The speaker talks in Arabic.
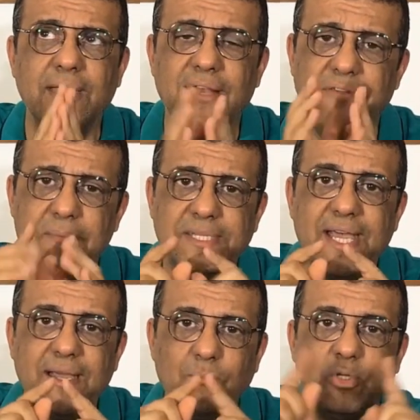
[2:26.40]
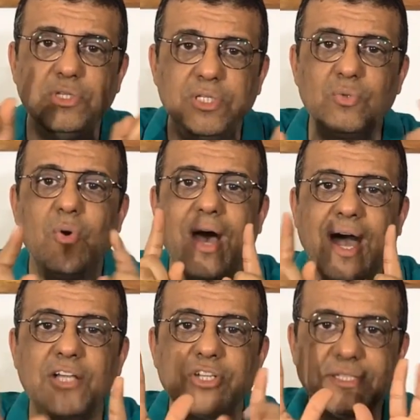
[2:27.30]
الفيلم ده مدته
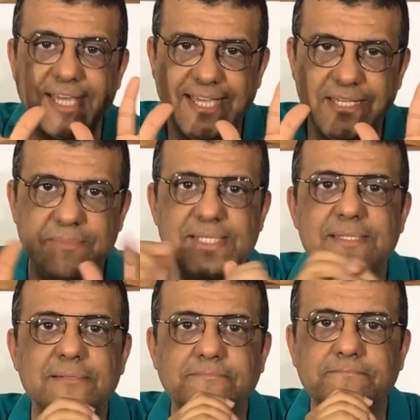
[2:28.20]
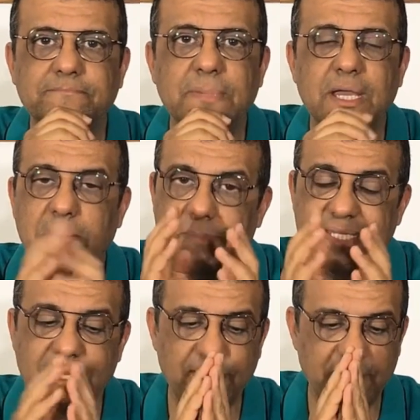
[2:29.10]
عشر دقايق بس
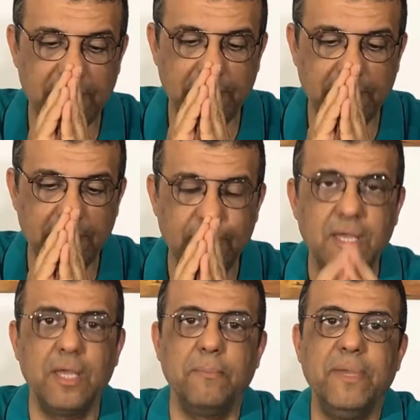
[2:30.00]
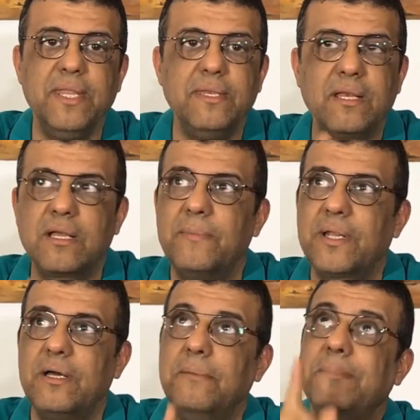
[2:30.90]
بدأ الفيلم بإن
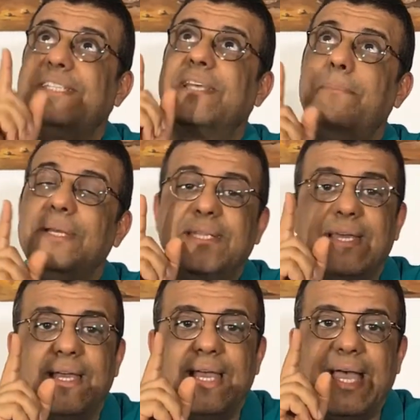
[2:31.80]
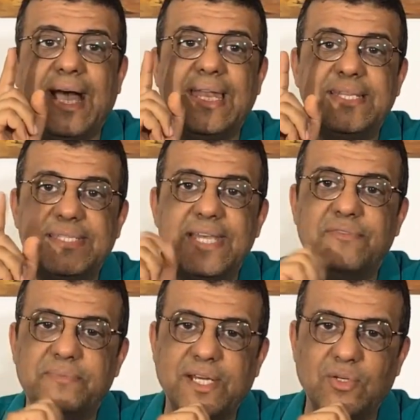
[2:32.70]
الكاميرا متثبتة على
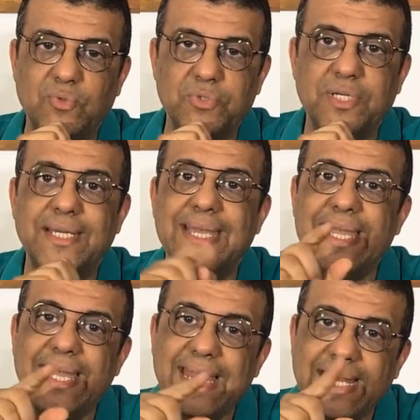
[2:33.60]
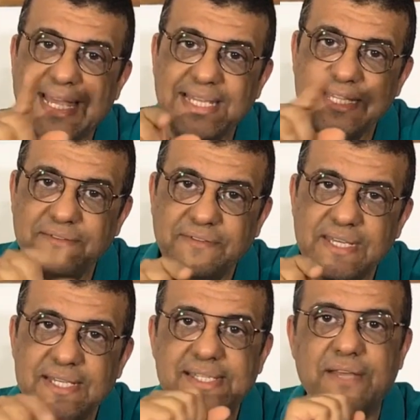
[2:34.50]
السقف بتاع الأوضة الكادر
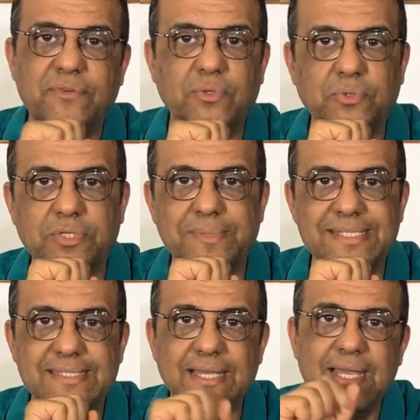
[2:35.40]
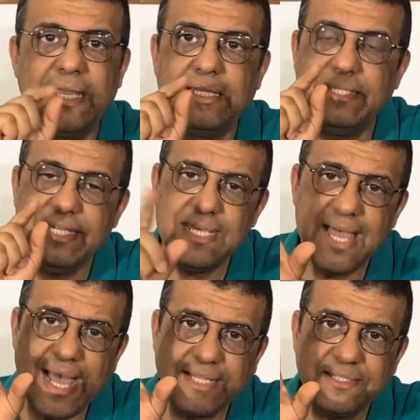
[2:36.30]
فيه سقف الأوضة بس
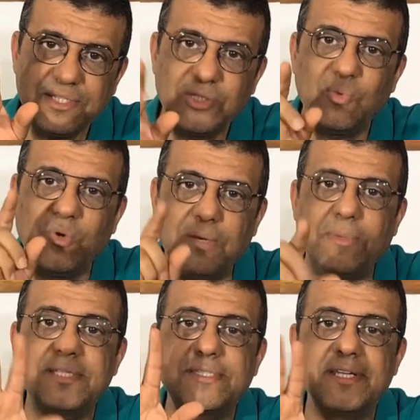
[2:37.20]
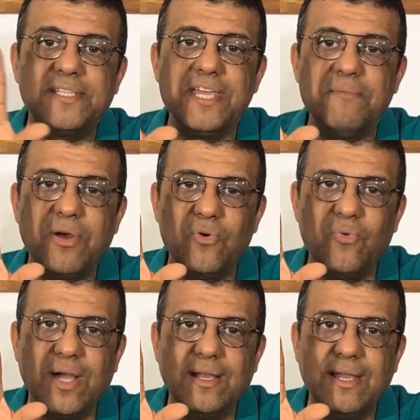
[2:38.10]
دقيقة عدت والمنظر زي ما
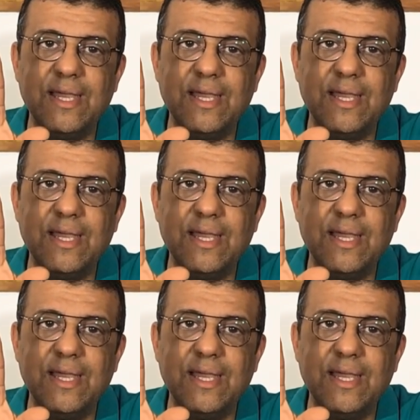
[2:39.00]
هو